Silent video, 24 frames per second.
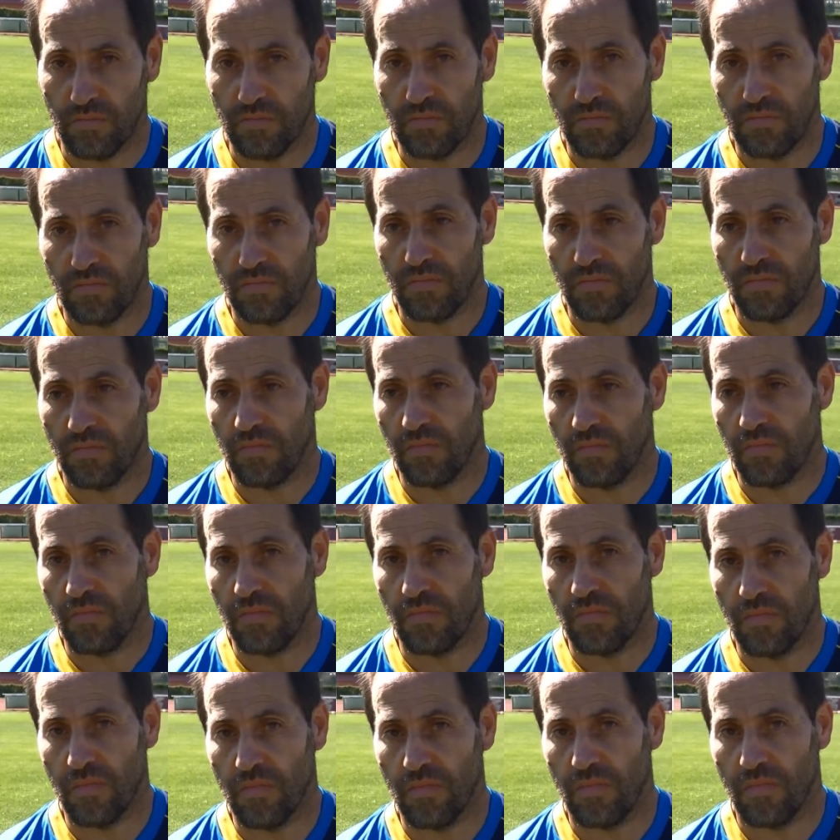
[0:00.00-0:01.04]
Habrá que
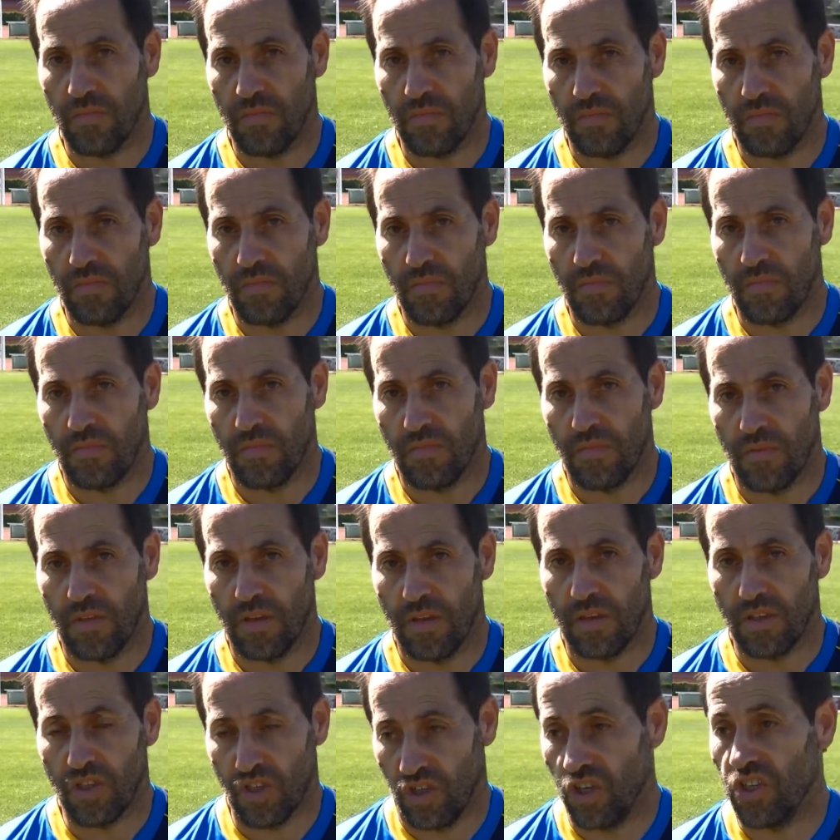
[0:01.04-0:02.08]
intentar una regularidad,
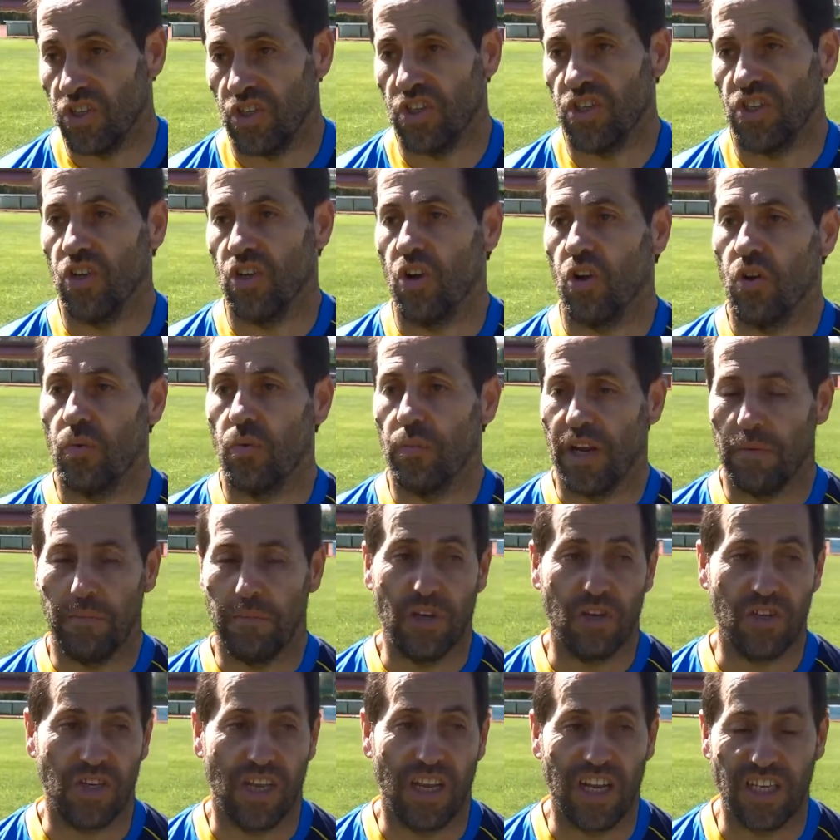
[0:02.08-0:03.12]
¿no? Sí, sí, sí, no, hombre,
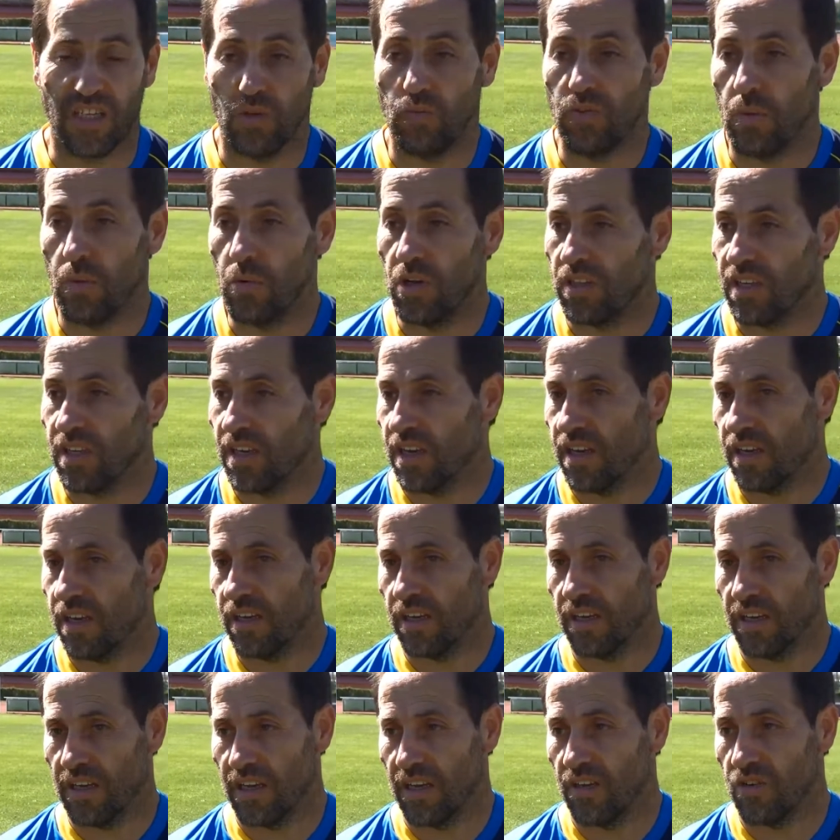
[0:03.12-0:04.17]
pero es que la segunda vuelta,
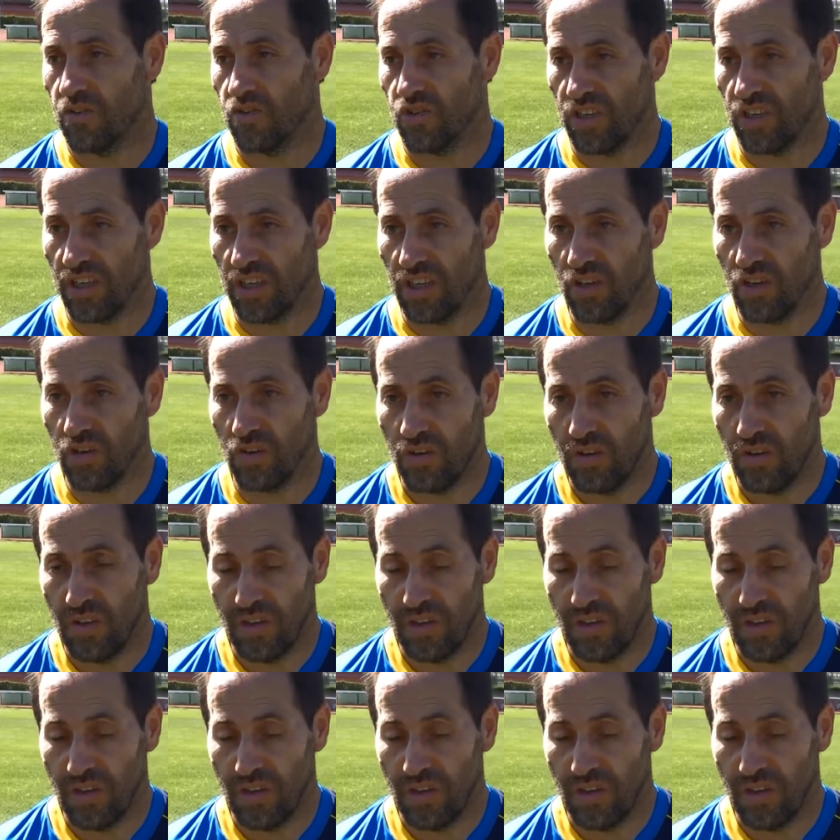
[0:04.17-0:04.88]
el que nos siguió,